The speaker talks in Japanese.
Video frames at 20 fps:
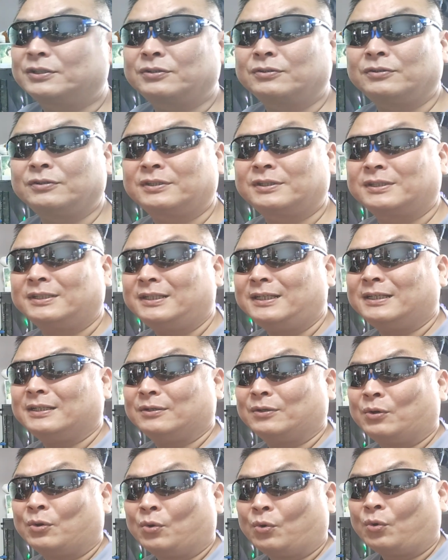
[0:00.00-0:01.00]
中止に
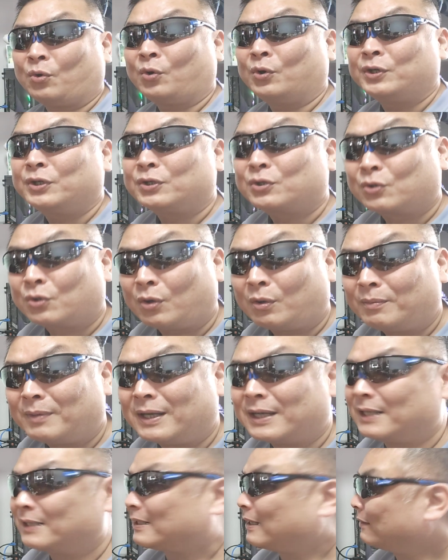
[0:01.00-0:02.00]
追い込
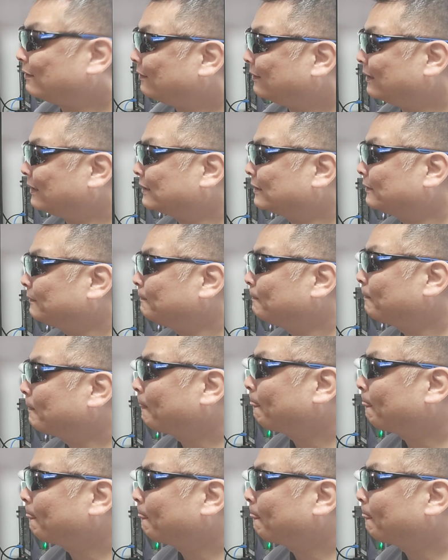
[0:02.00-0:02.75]
まれたのです。